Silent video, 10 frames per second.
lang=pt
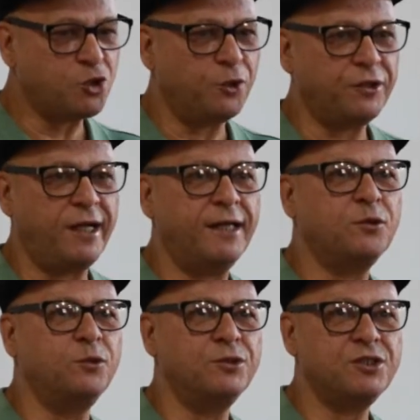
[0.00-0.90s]

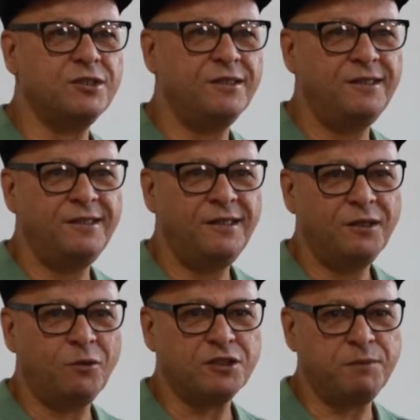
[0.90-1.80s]
contatos
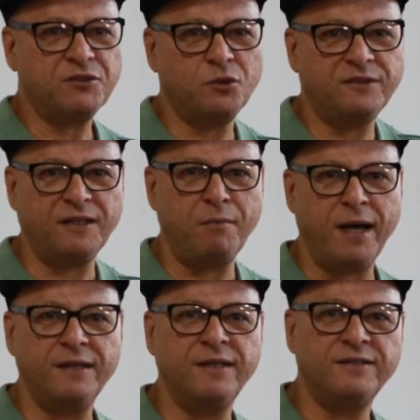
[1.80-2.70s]
com as pessoas
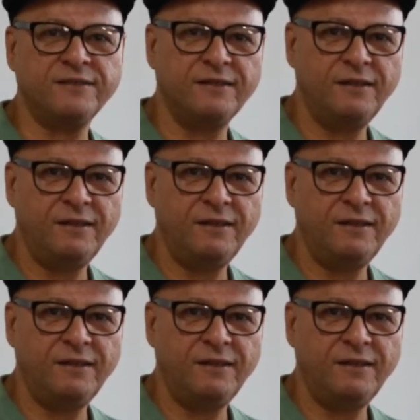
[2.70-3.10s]
amadas